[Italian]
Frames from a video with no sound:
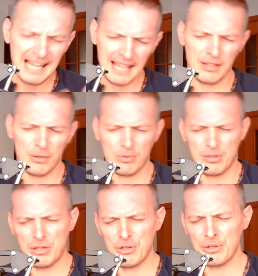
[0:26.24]
eletto,
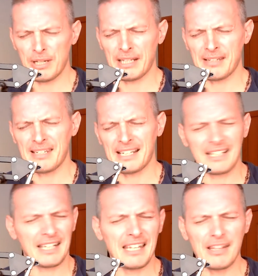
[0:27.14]
Signore, che sia
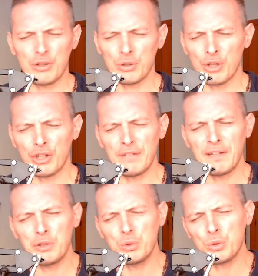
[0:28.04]
credente o no,
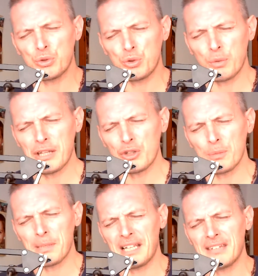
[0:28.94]
diventi uno
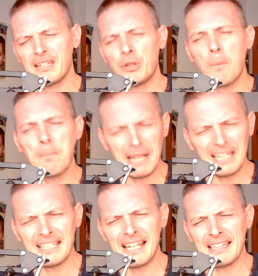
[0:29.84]
strumento perché siano
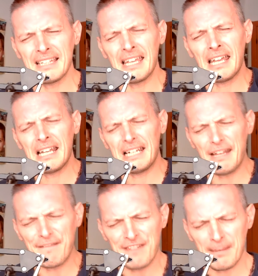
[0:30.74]
benedette
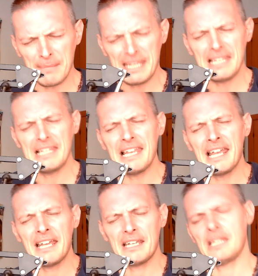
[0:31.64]
le
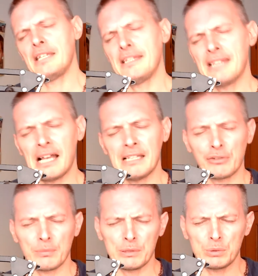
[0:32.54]
famiglie in
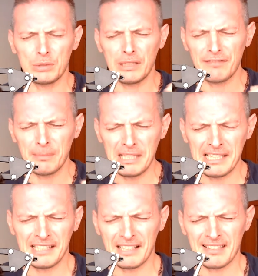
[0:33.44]
Italia, soprattutto le
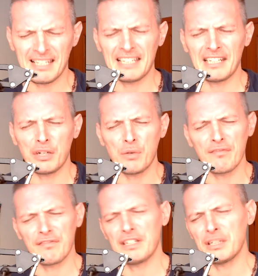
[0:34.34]
famiglie cristiane che
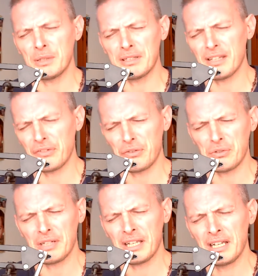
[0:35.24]
confidano in Te,
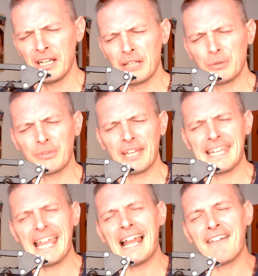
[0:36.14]
Signore. Tu
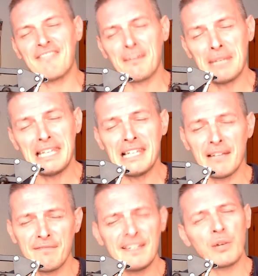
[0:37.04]
sai che è la
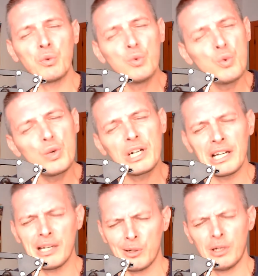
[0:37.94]
famiglia il vero
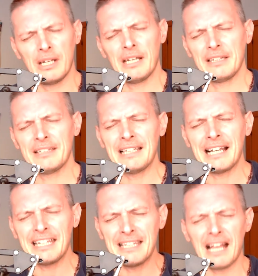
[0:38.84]
nucleo
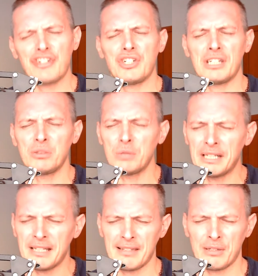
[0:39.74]
della rinascita di
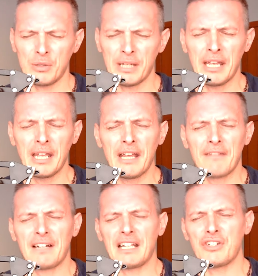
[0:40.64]
una nazione.
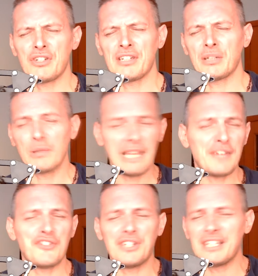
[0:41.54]
Fa che ci siano
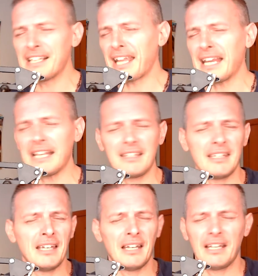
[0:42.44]
leggi,
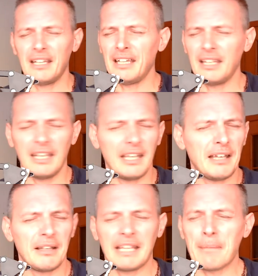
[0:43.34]
decreti
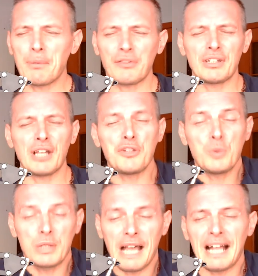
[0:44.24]
eh, che possano
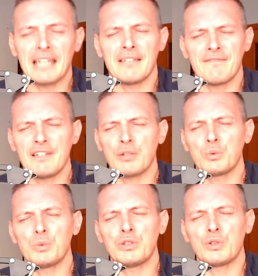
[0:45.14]
aiutare davvero
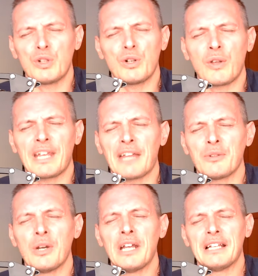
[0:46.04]
tutti coloro che
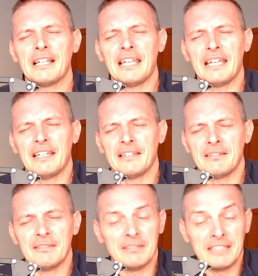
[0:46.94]
hanno...
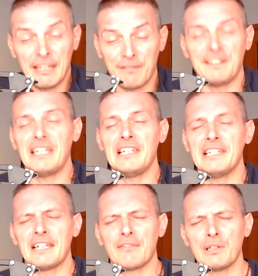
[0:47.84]
Eh, dei
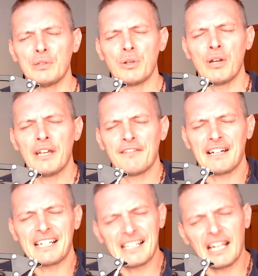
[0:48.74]
figli che vogliono
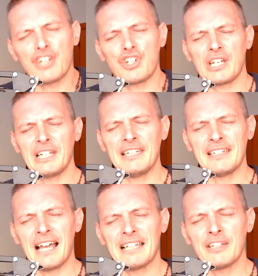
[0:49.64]
far crescere
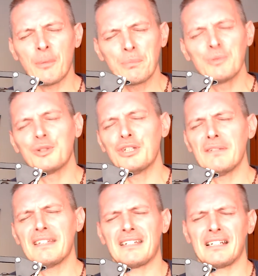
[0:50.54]
l'Italia da un punto
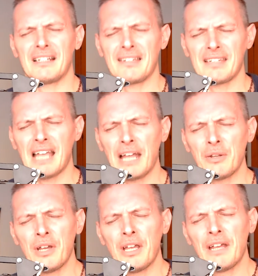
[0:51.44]
di vista
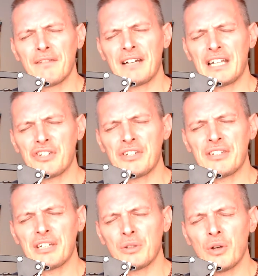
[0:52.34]
cristiano, far che ci
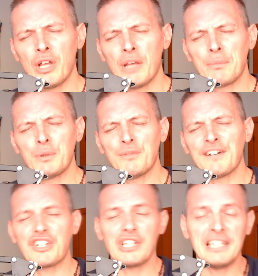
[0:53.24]
siano più
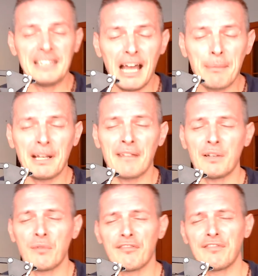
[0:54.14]
facilità per
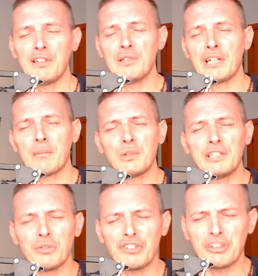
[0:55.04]
avere un figlio, che
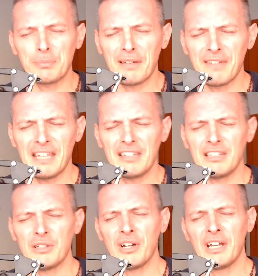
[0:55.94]
molti non si
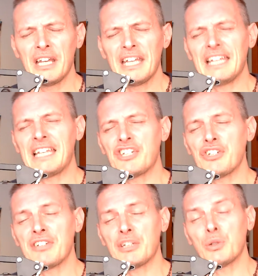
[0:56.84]
spaventino e che
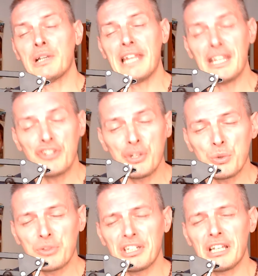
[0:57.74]
ci siano leggi
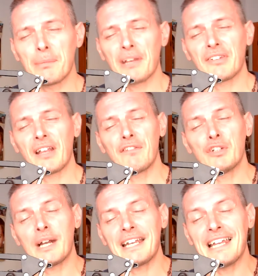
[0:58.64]
giuste che
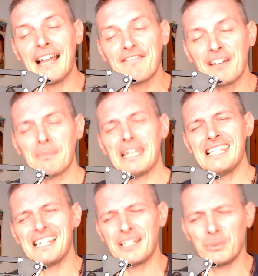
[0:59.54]
preservino anche la
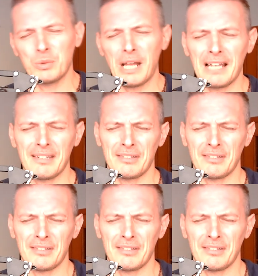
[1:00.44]
famiglia naturale,